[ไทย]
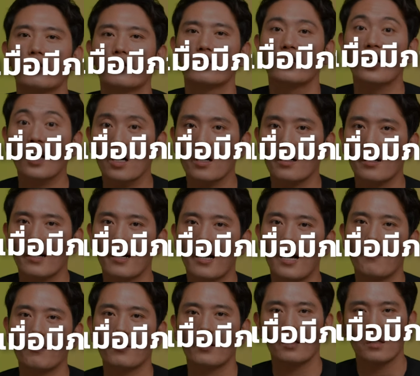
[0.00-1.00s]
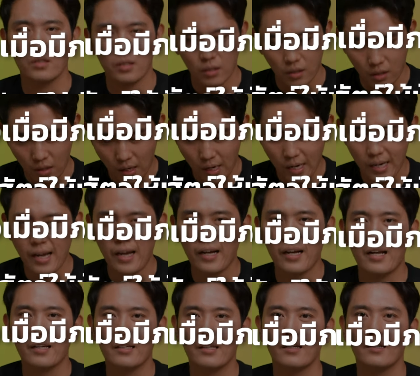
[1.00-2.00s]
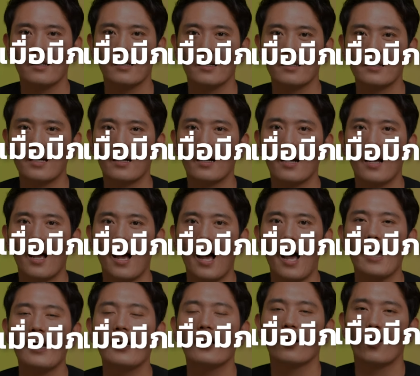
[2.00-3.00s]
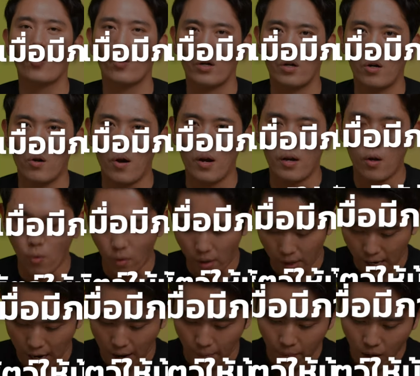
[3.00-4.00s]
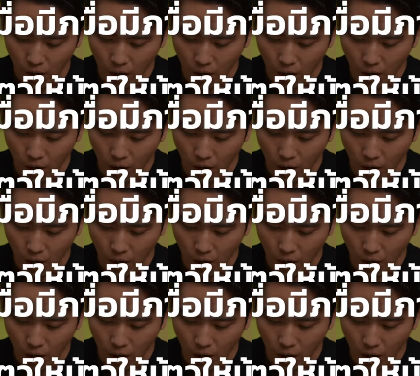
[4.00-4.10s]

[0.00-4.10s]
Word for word: เยอะนะครับเพราะฉะนั้นเลี่ยงการกินเนื้อสัตว์ให้ลดน้อยลงนะครับ